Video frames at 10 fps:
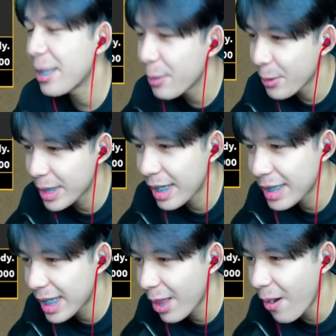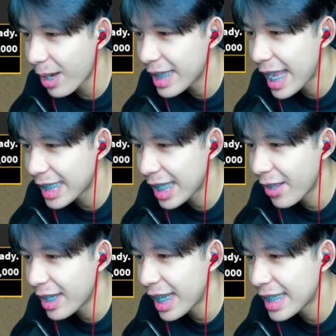กูจะหลอกเด็กซะหน่อย
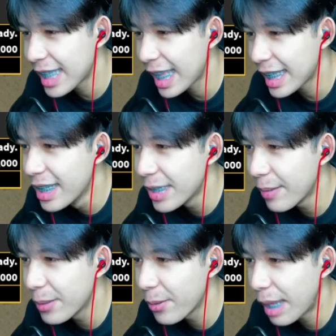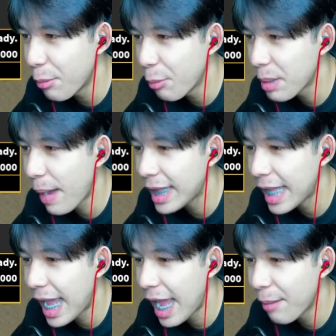ไอ้สัตว์เดี๋ยวว่าทุกคนนะผมมีพานะ
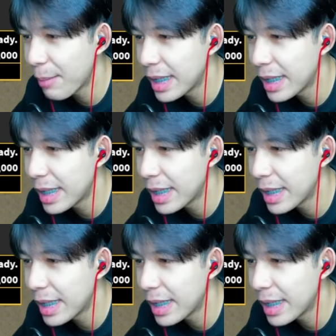เอาไปเล